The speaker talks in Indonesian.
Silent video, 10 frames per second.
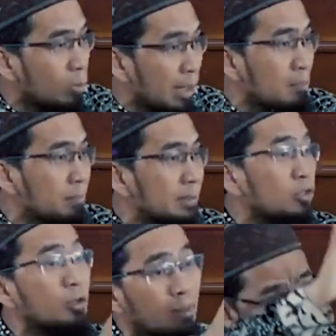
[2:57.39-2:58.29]
Muhammad
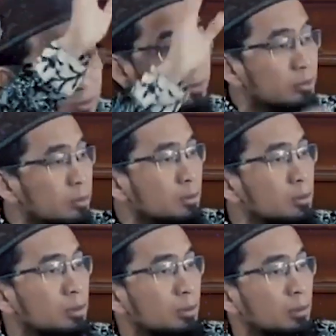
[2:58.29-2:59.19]
jawabannya jujur.
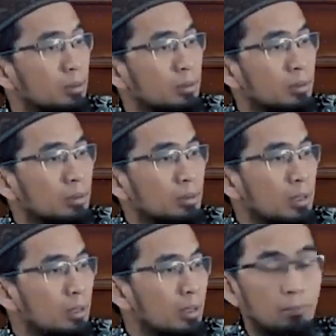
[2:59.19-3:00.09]

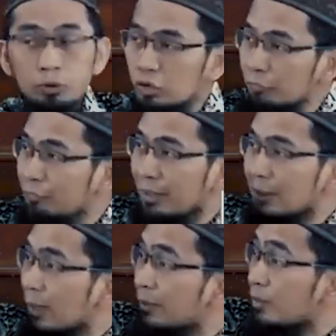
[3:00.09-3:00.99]
Ya, Abu Sofyan
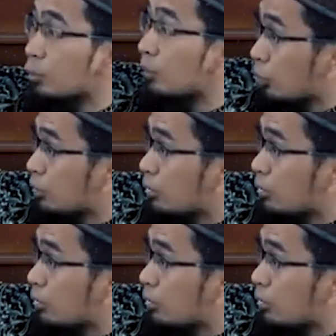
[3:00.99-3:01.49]
ditanya sebelum masuk